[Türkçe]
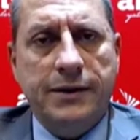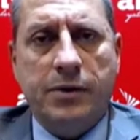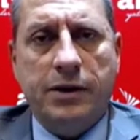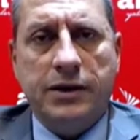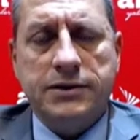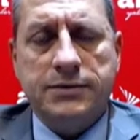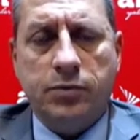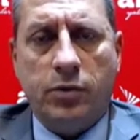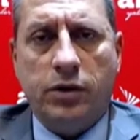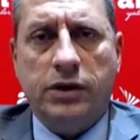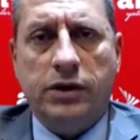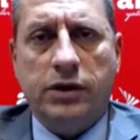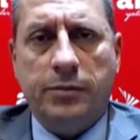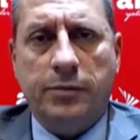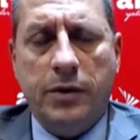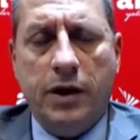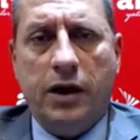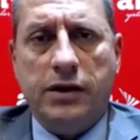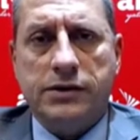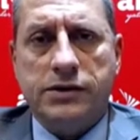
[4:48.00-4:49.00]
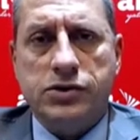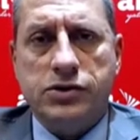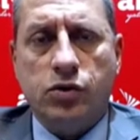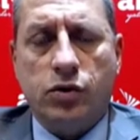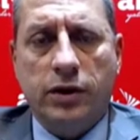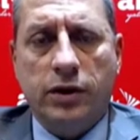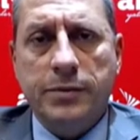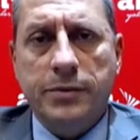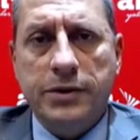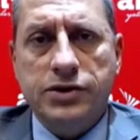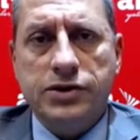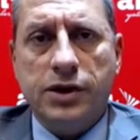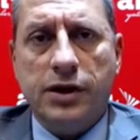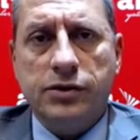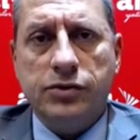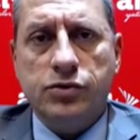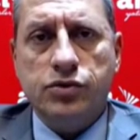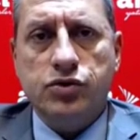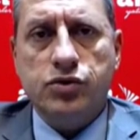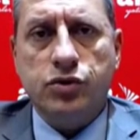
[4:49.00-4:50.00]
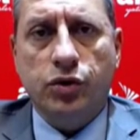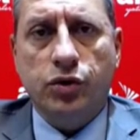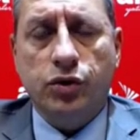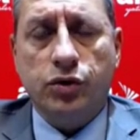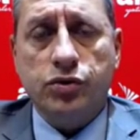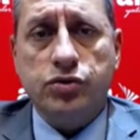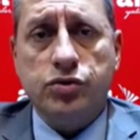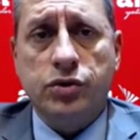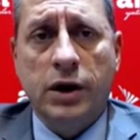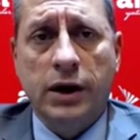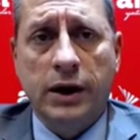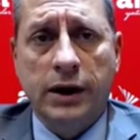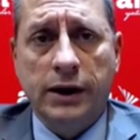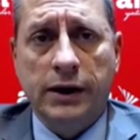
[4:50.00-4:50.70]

bas puanlık bir artış olabileceğini düşünüyoruz.